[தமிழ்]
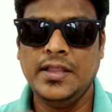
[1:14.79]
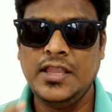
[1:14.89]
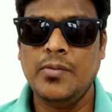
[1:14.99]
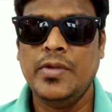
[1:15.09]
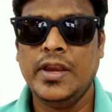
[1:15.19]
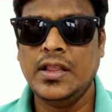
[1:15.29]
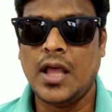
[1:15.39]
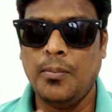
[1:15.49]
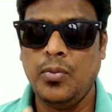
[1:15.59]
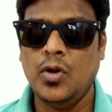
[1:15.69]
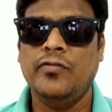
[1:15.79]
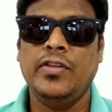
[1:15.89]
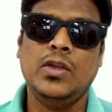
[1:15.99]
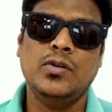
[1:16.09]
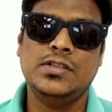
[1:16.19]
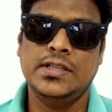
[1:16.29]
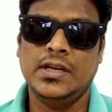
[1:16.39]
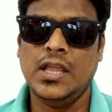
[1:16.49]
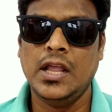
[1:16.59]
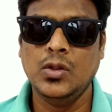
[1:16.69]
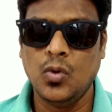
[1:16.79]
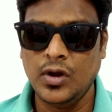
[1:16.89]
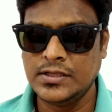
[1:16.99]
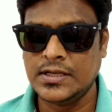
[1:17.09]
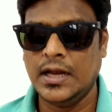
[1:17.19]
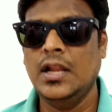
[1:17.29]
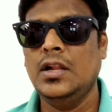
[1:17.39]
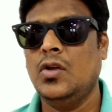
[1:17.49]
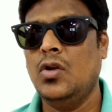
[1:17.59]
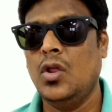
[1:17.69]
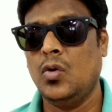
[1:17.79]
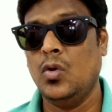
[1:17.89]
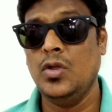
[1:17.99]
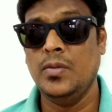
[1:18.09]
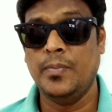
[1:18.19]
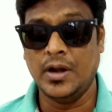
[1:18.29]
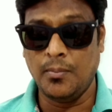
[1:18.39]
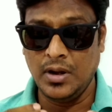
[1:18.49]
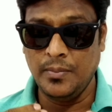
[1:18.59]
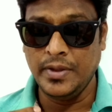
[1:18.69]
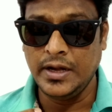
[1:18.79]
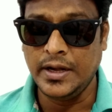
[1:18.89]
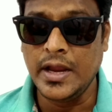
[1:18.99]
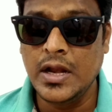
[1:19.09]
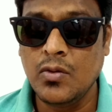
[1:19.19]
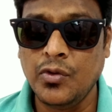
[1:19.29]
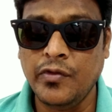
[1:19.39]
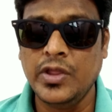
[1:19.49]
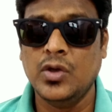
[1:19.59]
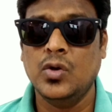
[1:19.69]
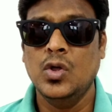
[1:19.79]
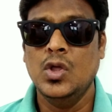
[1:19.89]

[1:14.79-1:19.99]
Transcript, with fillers: இதேமாரி இந்த அப்லோட் ஃப்ரீக்வன்சி இருக்கு இல்லையா அது உங்கள் சேனலுக்கு எவ்வளோ இருக்கும் இப்போ நம்மளே மாரி டெய்லி ஒரு வீடியோ